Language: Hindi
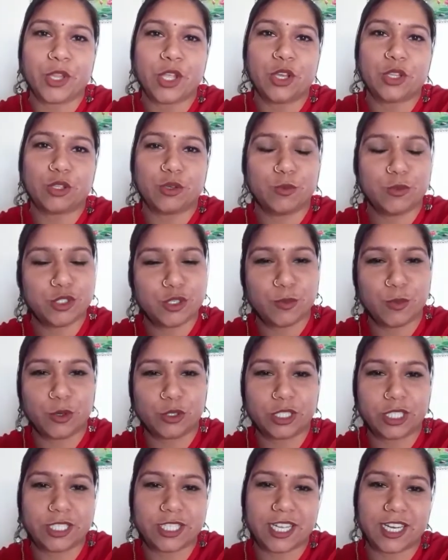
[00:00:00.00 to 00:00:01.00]
तो मुझे बहुत
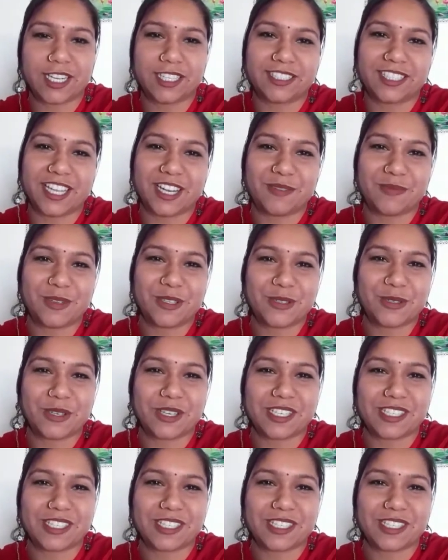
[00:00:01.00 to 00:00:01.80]
अच्छा लगता है इन बच्चों के